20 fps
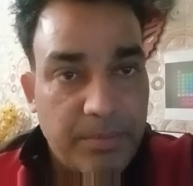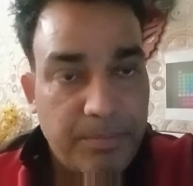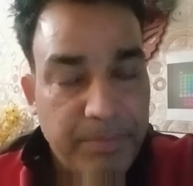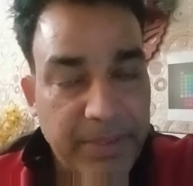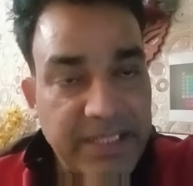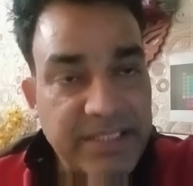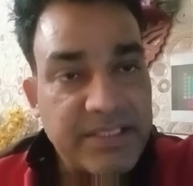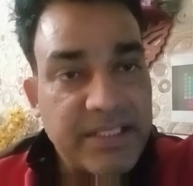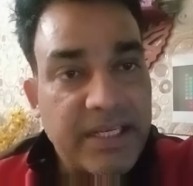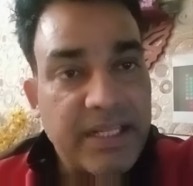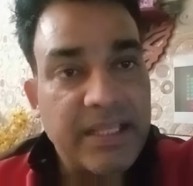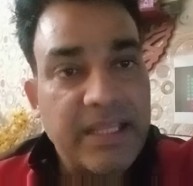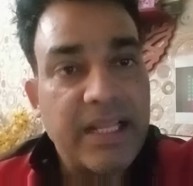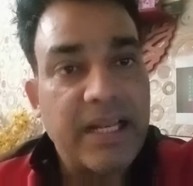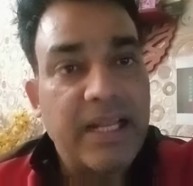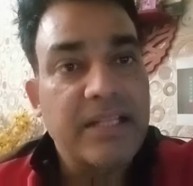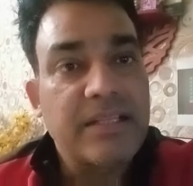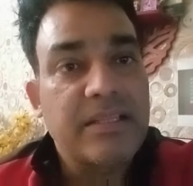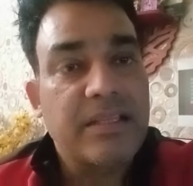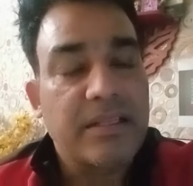पेंशन
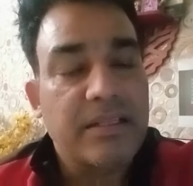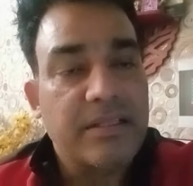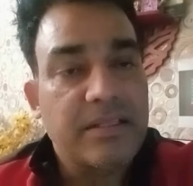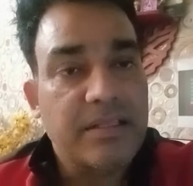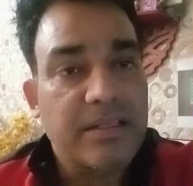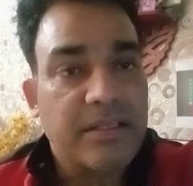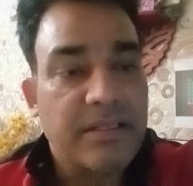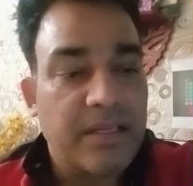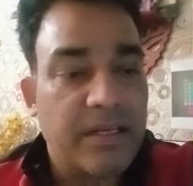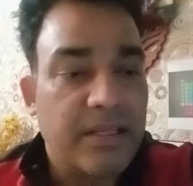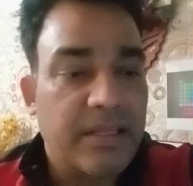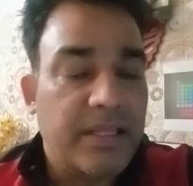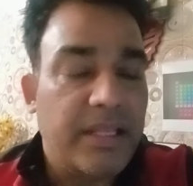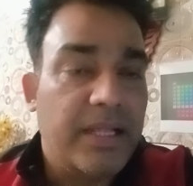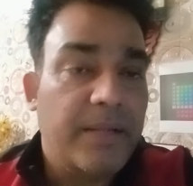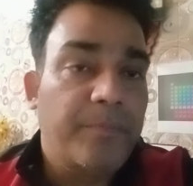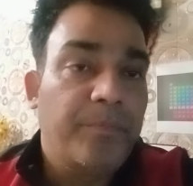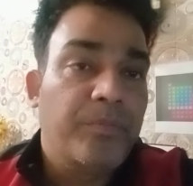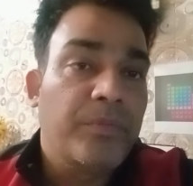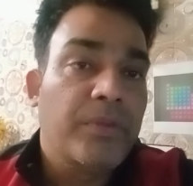अदालत करते
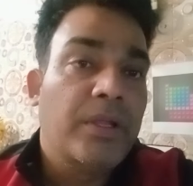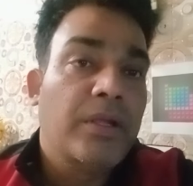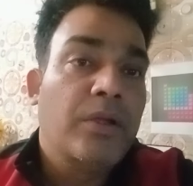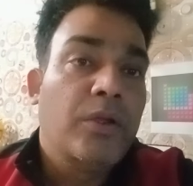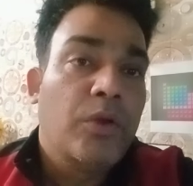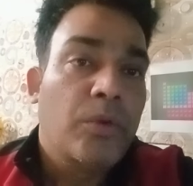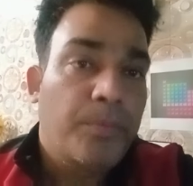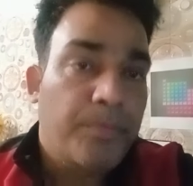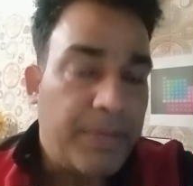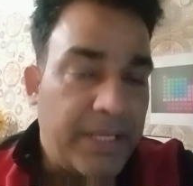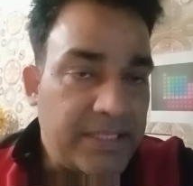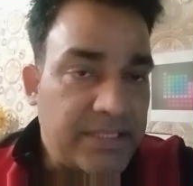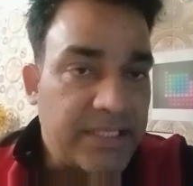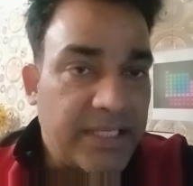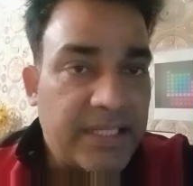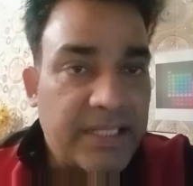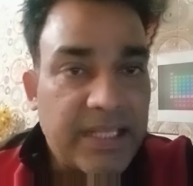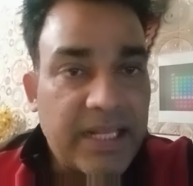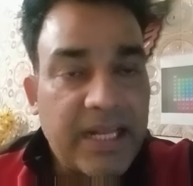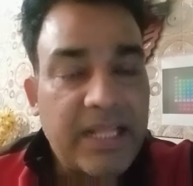हैं
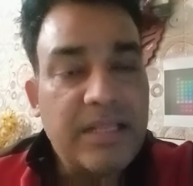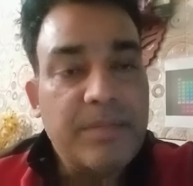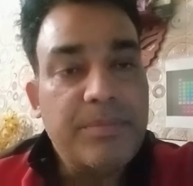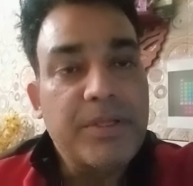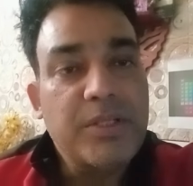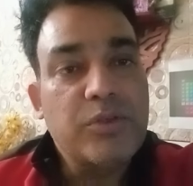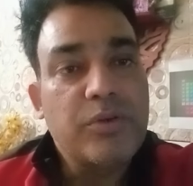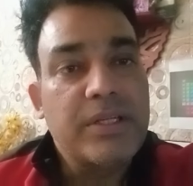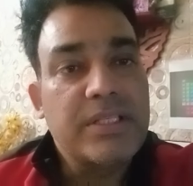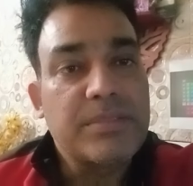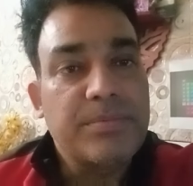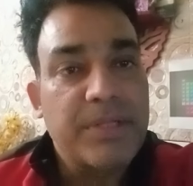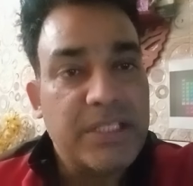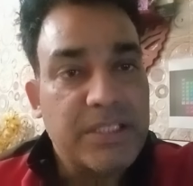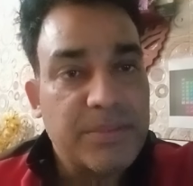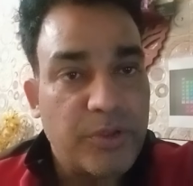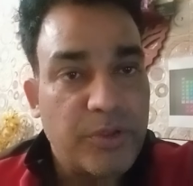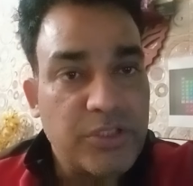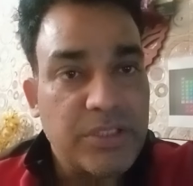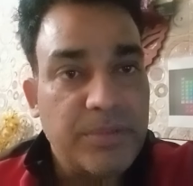पेंशन अदालत भी जो है इसमें
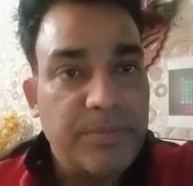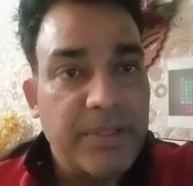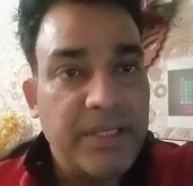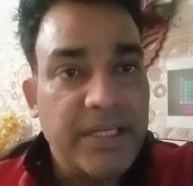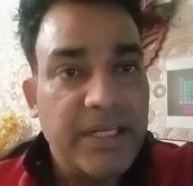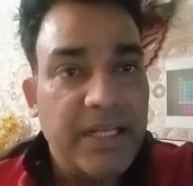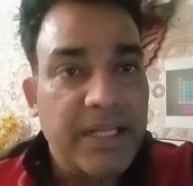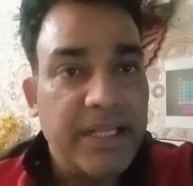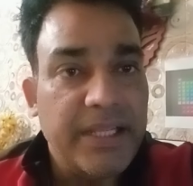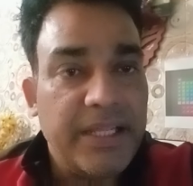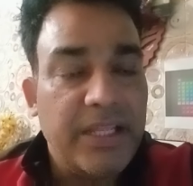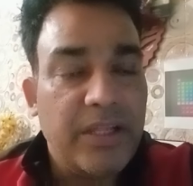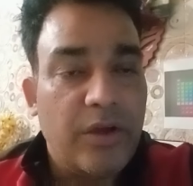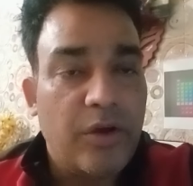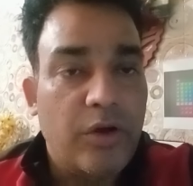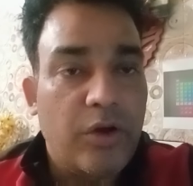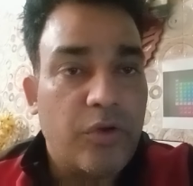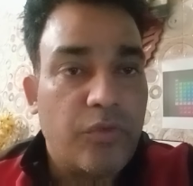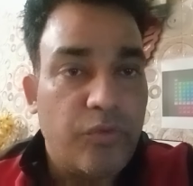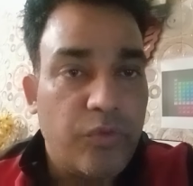रिस्पॉन्सिबिलिटी लेगी
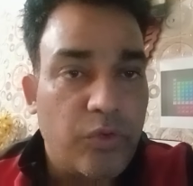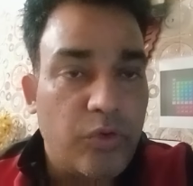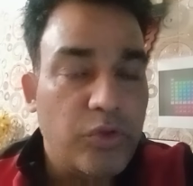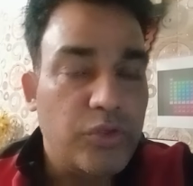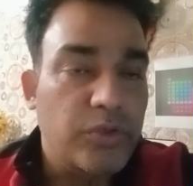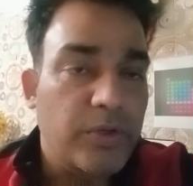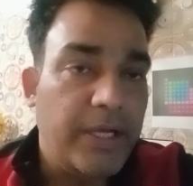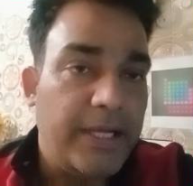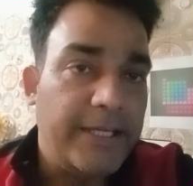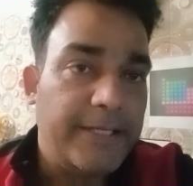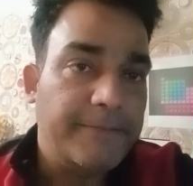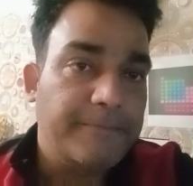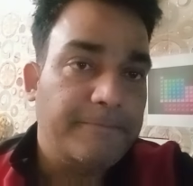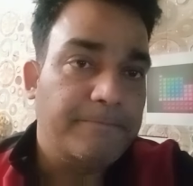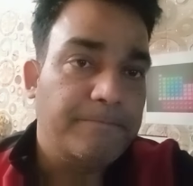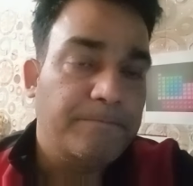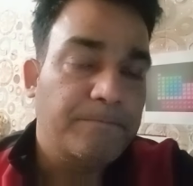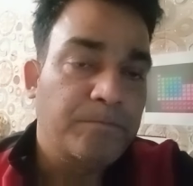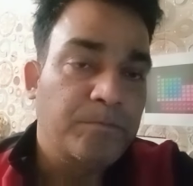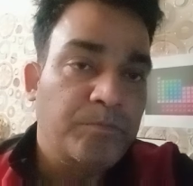और वो जो है
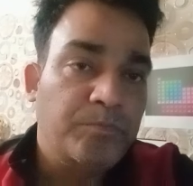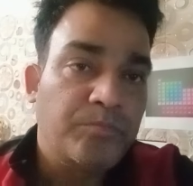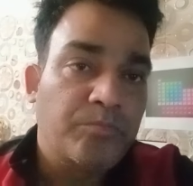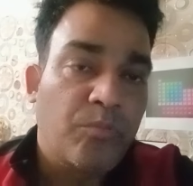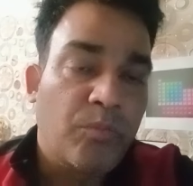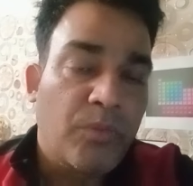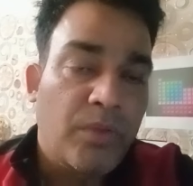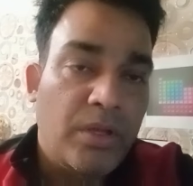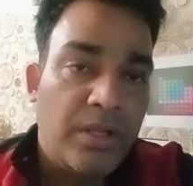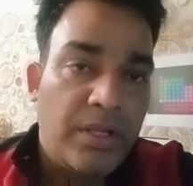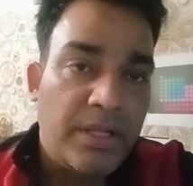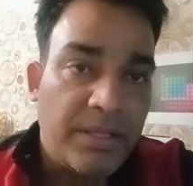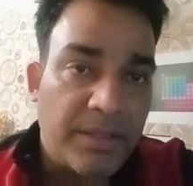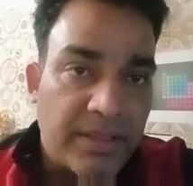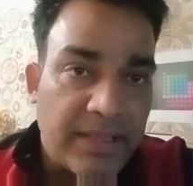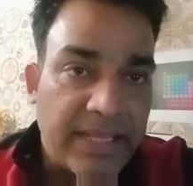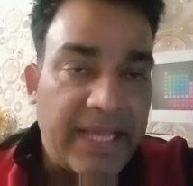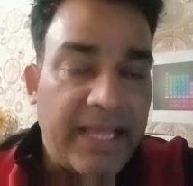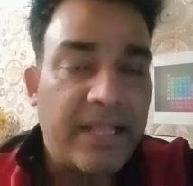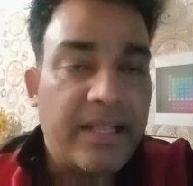
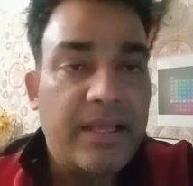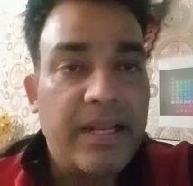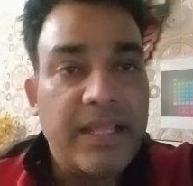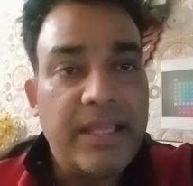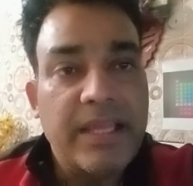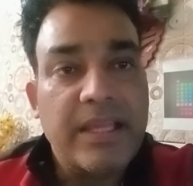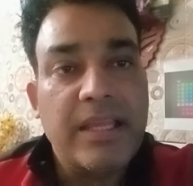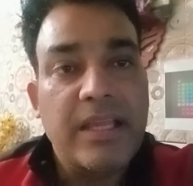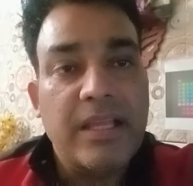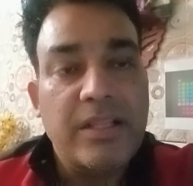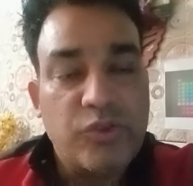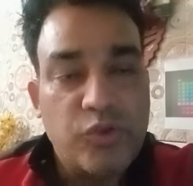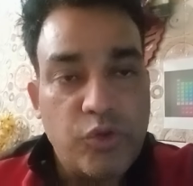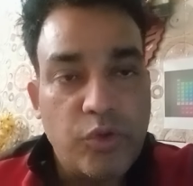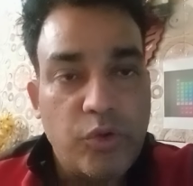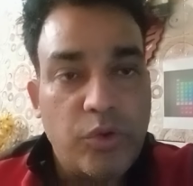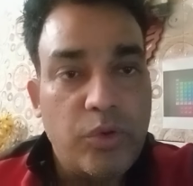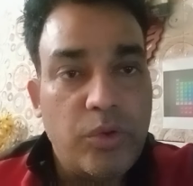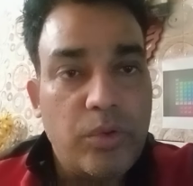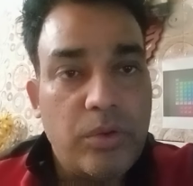तय करेगी कि
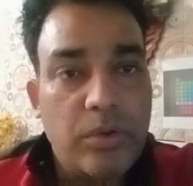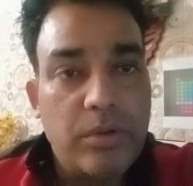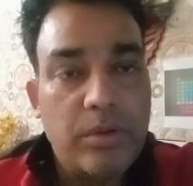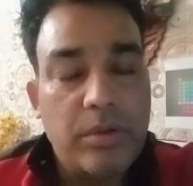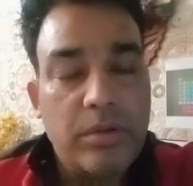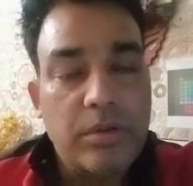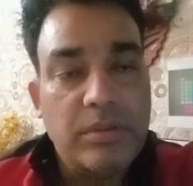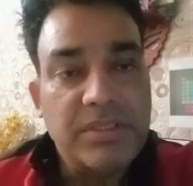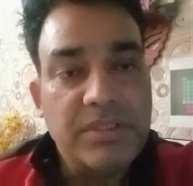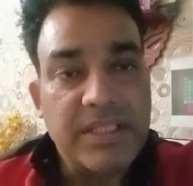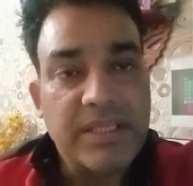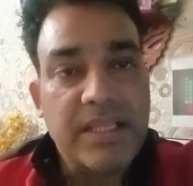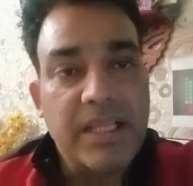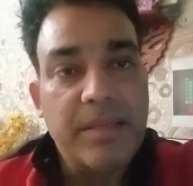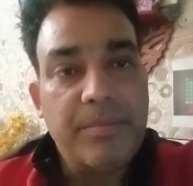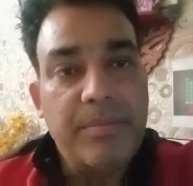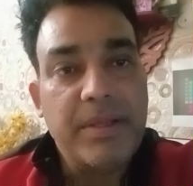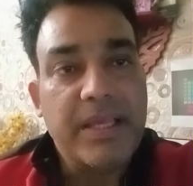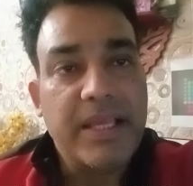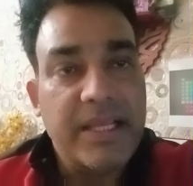जो
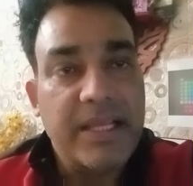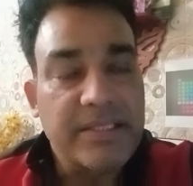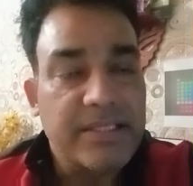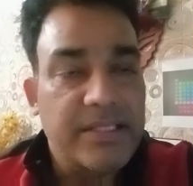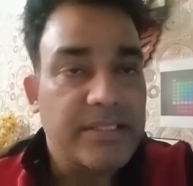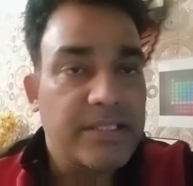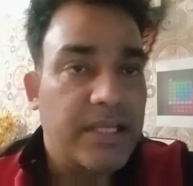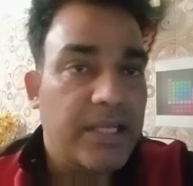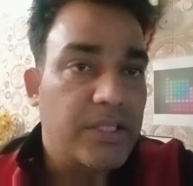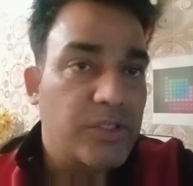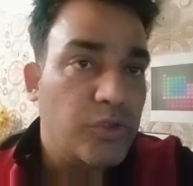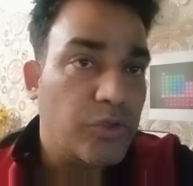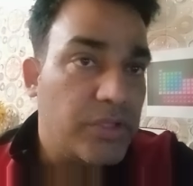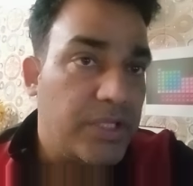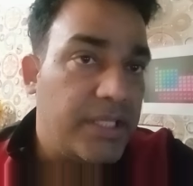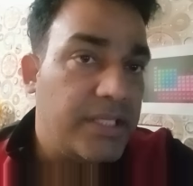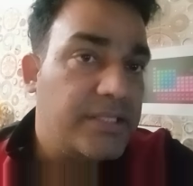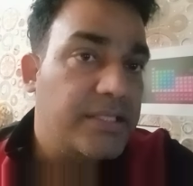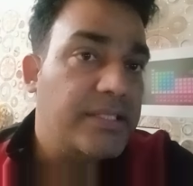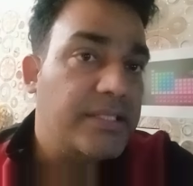जितने भी केसेस हैं जो
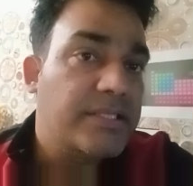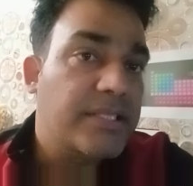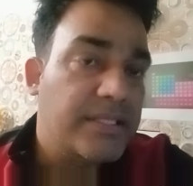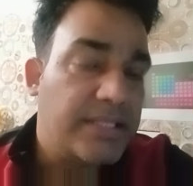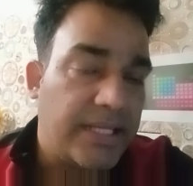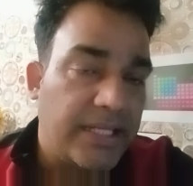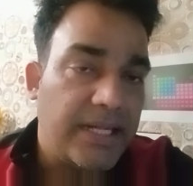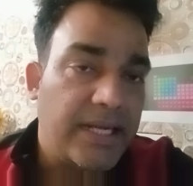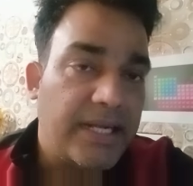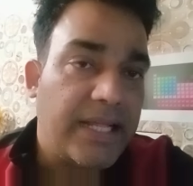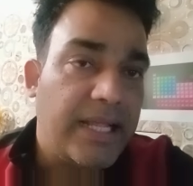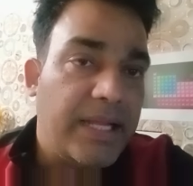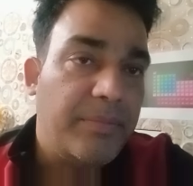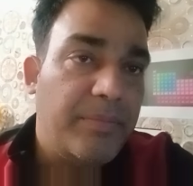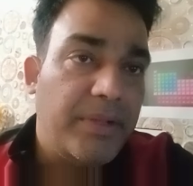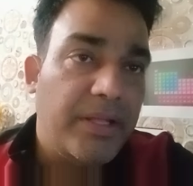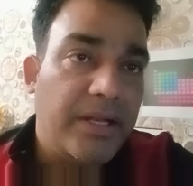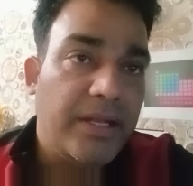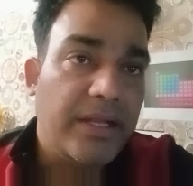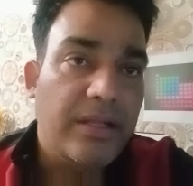तीस दिन से ज़्यादा
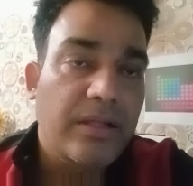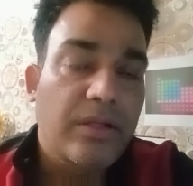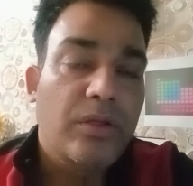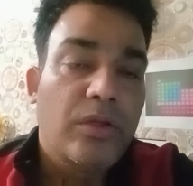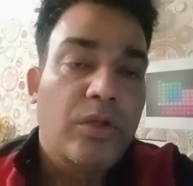टाइम ले रहे हैं